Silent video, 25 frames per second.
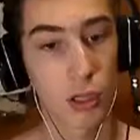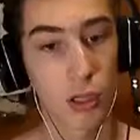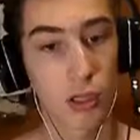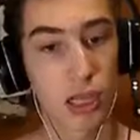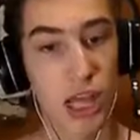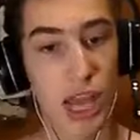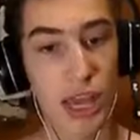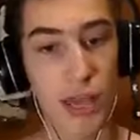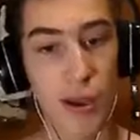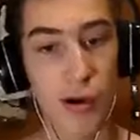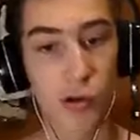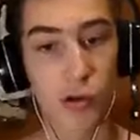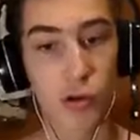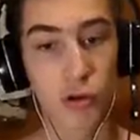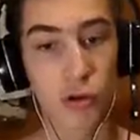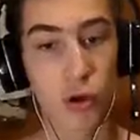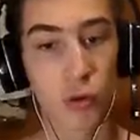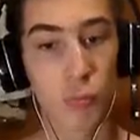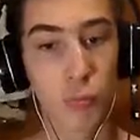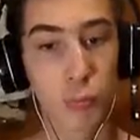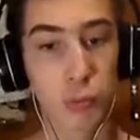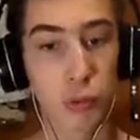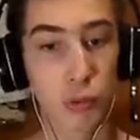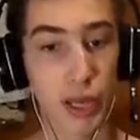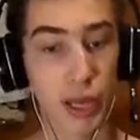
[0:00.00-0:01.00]
Lei è un
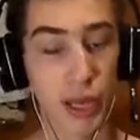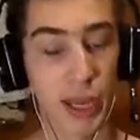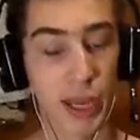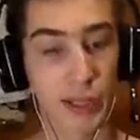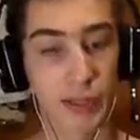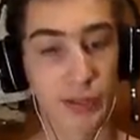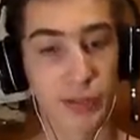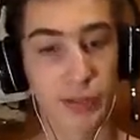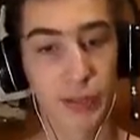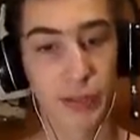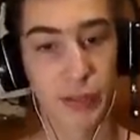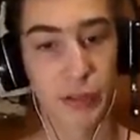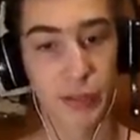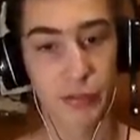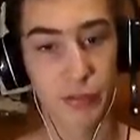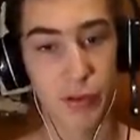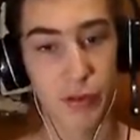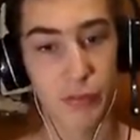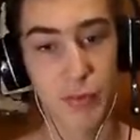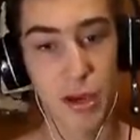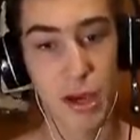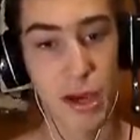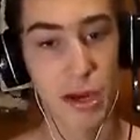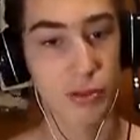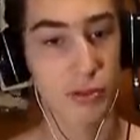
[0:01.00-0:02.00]
comburente.
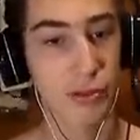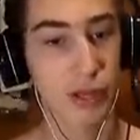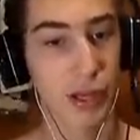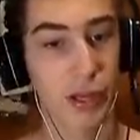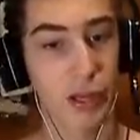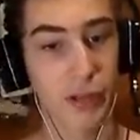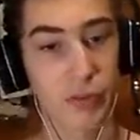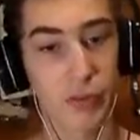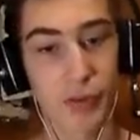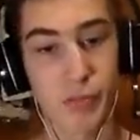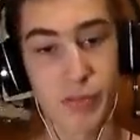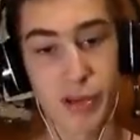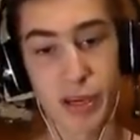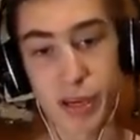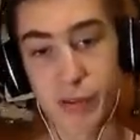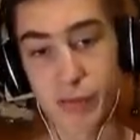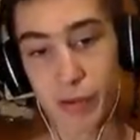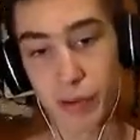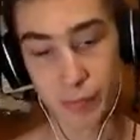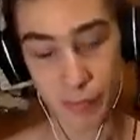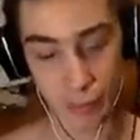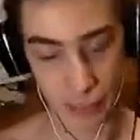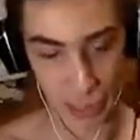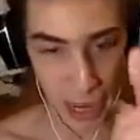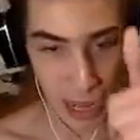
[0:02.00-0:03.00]
Vabbè, ok, va bene.
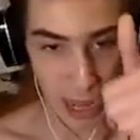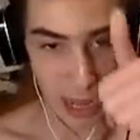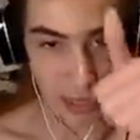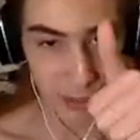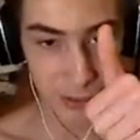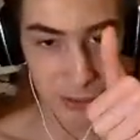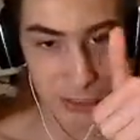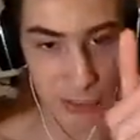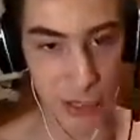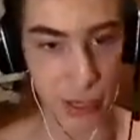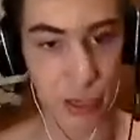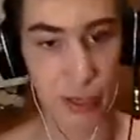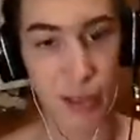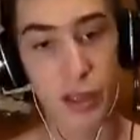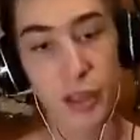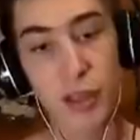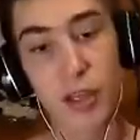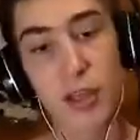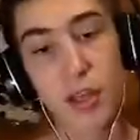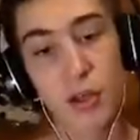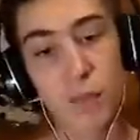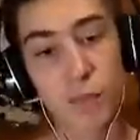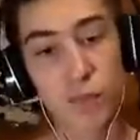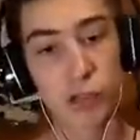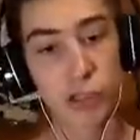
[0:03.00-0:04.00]
Grande.
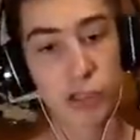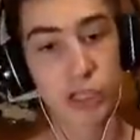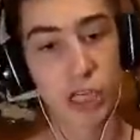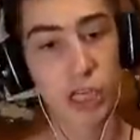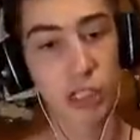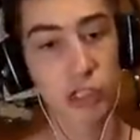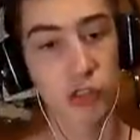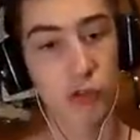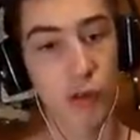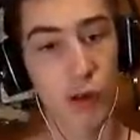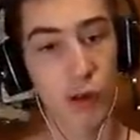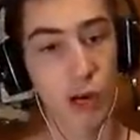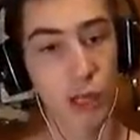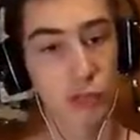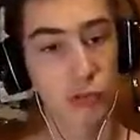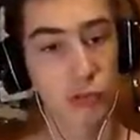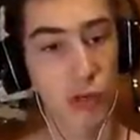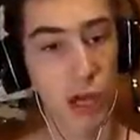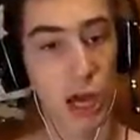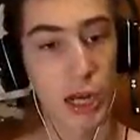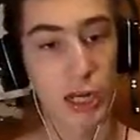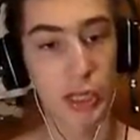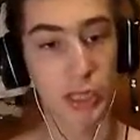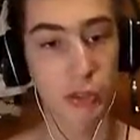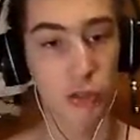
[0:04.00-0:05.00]
Poteri
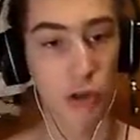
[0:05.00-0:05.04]
sovrannaturali,